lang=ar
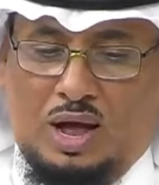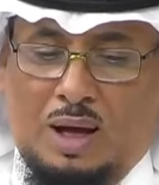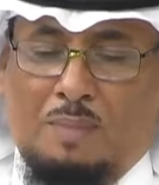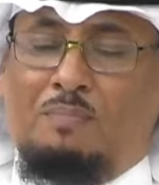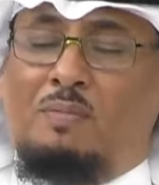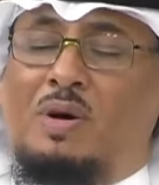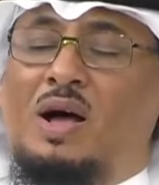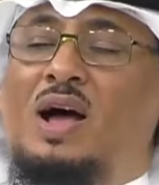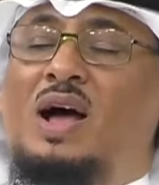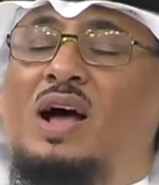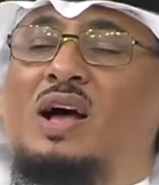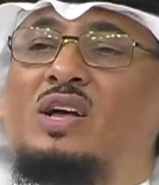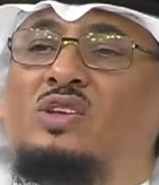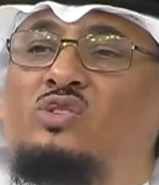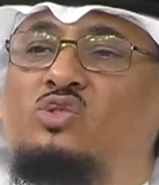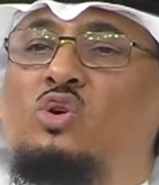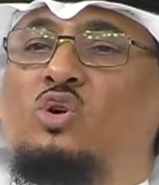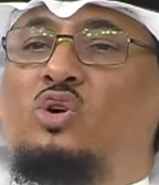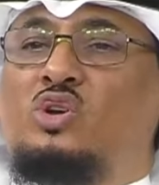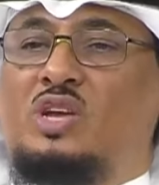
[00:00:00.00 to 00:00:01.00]
أما
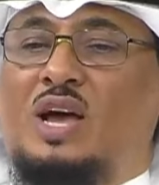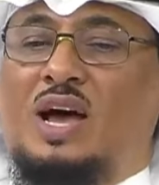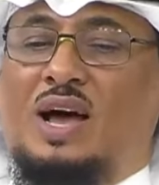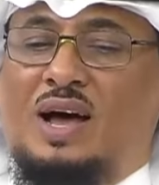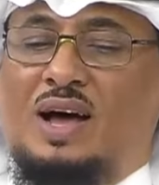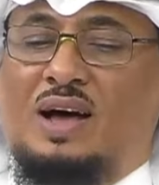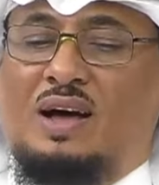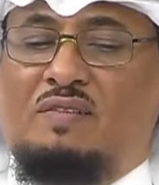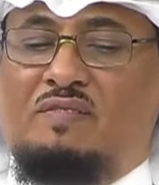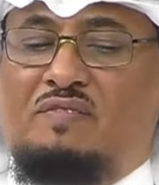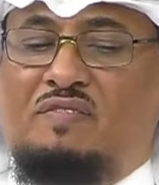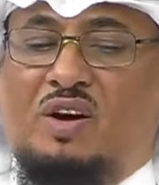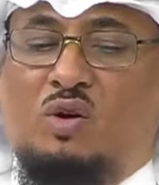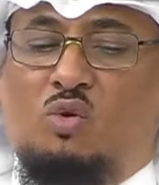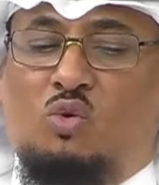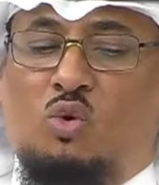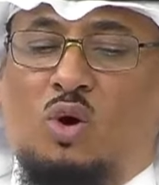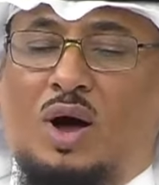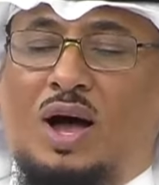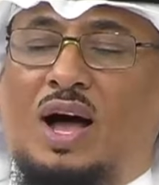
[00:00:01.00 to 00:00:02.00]
زوجها
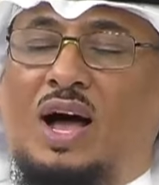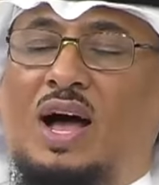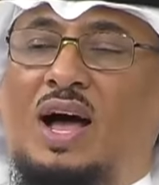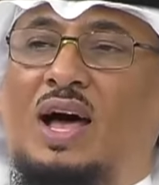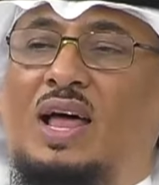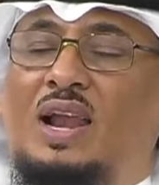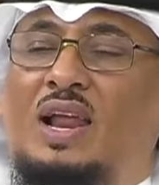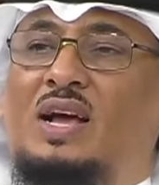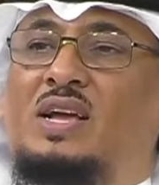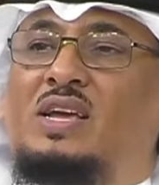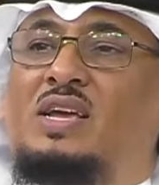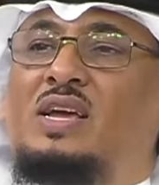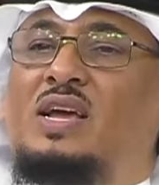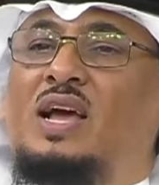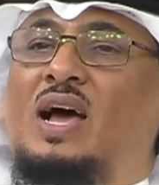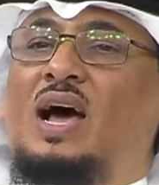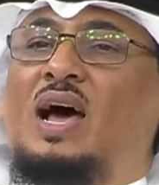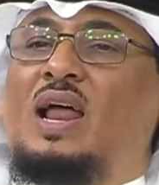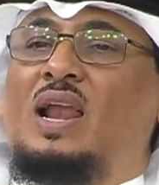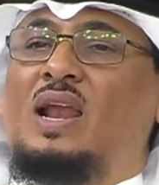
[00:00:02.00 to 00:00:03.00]
فهو
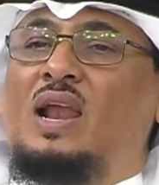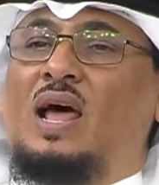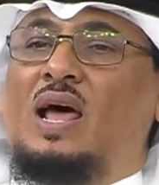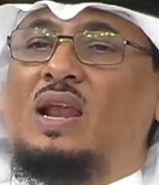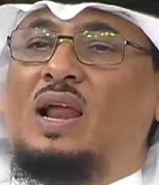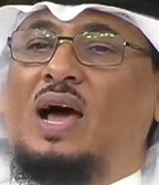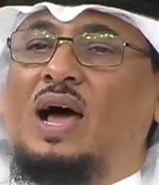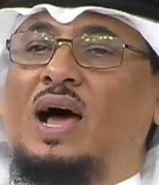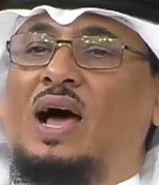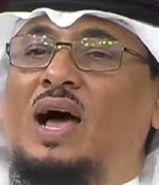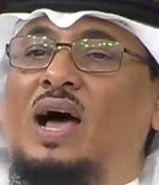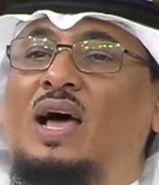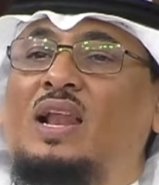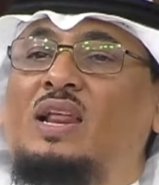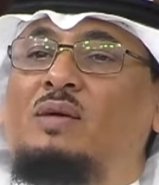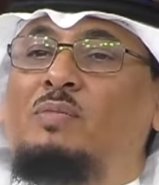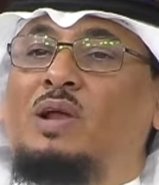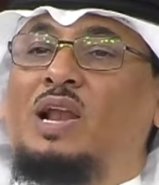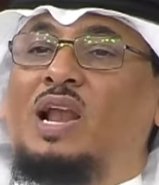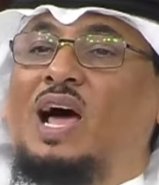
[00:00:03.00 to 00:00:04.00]
الحقيقة
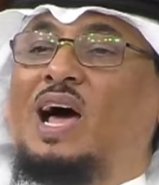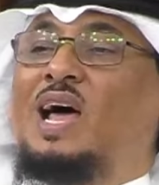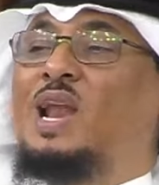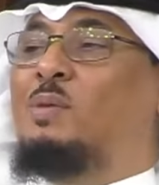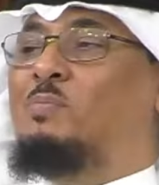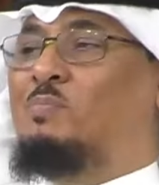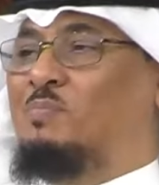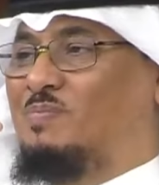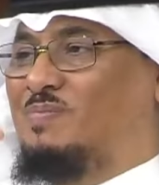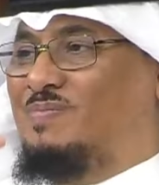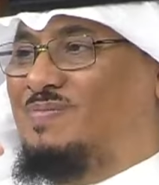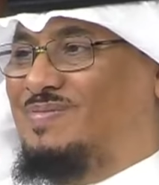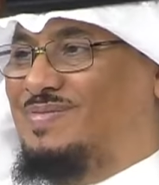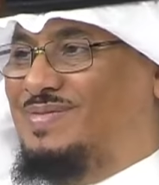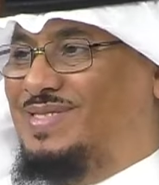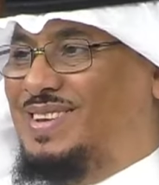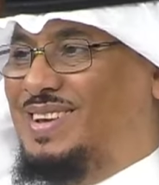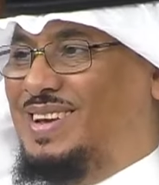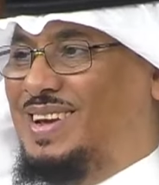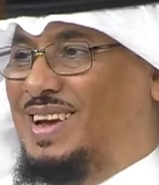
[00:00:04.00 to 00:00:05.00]
العالم العلم
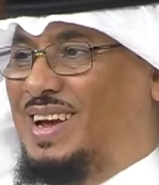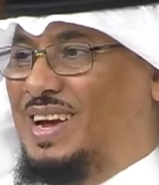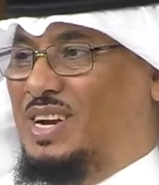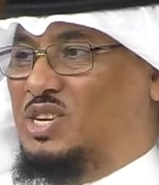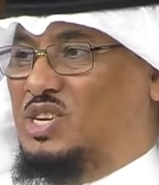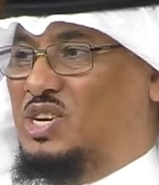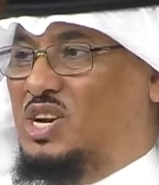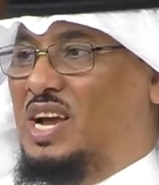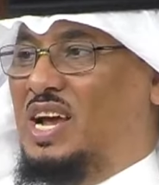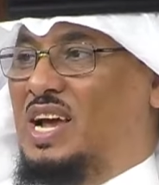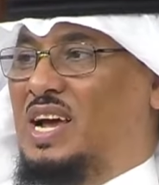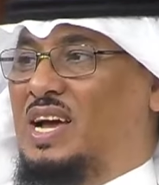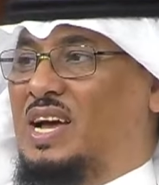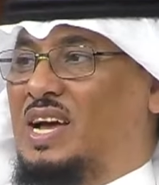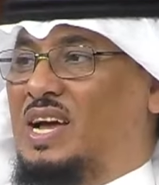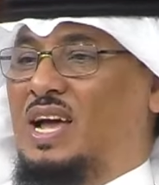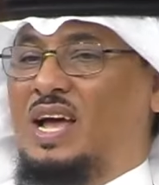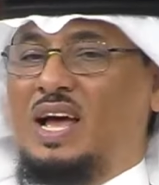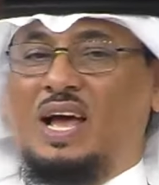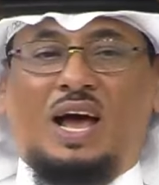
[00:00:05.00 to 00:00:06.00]

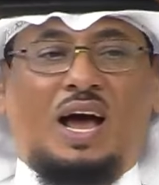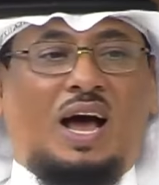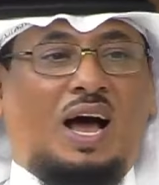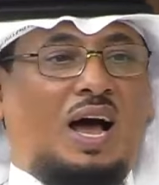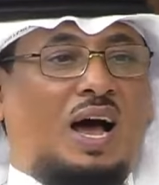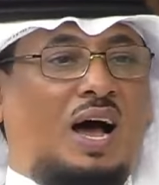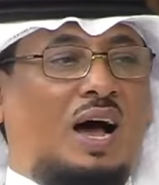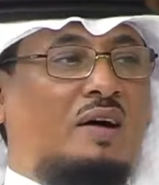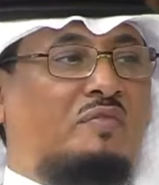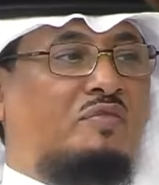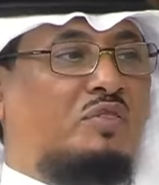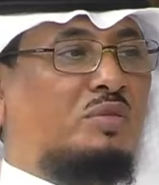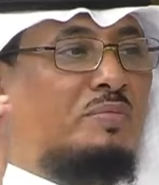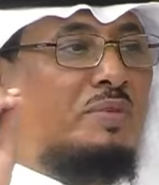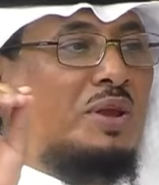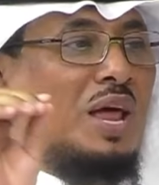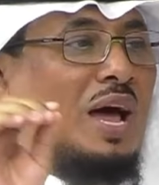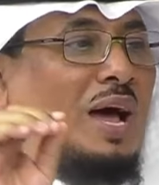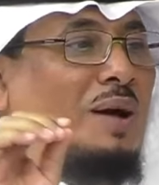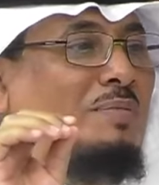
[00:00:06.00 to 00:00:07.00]
الشيخ حافظ
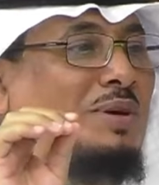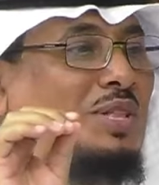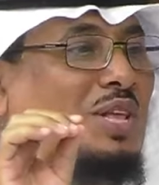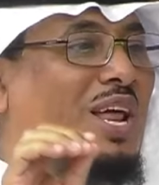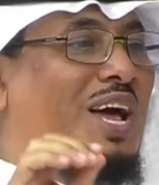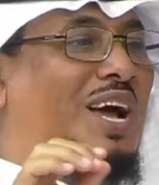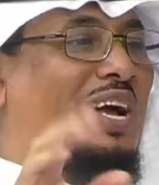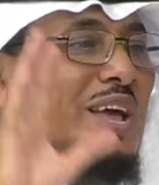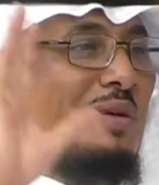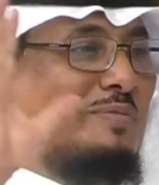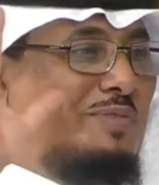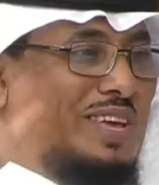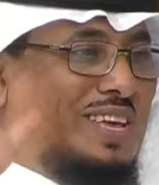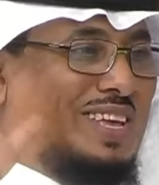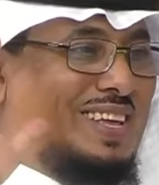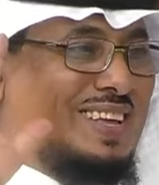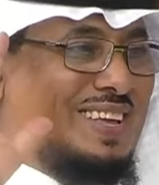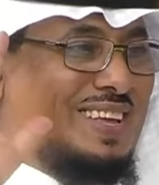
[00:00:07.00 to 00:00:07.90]
بن أحمد الحكمي